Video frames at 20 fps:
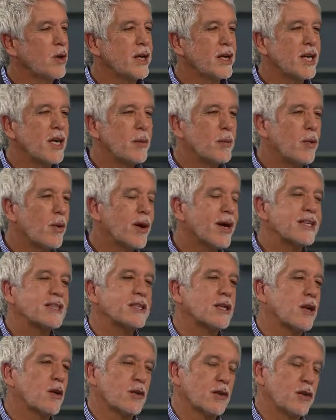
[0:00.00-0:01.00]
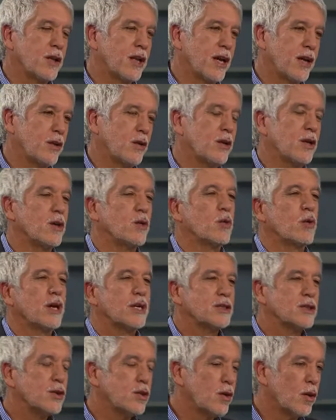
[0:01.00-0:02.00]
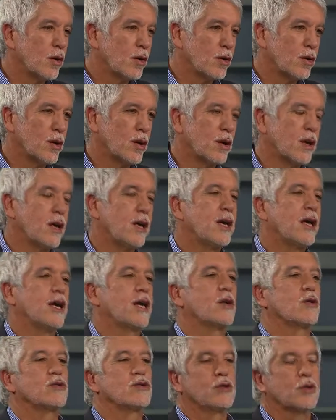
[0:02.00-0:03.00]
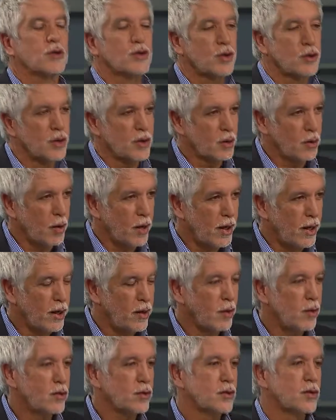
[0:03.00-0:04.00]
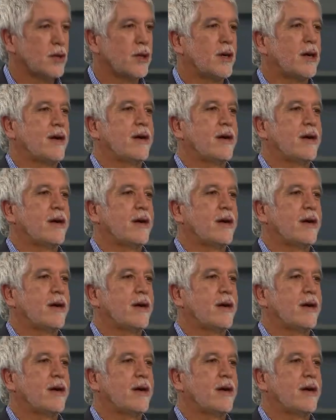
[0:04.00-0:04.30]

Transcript: un equipo extraordinario en educación, en construcción de colegios,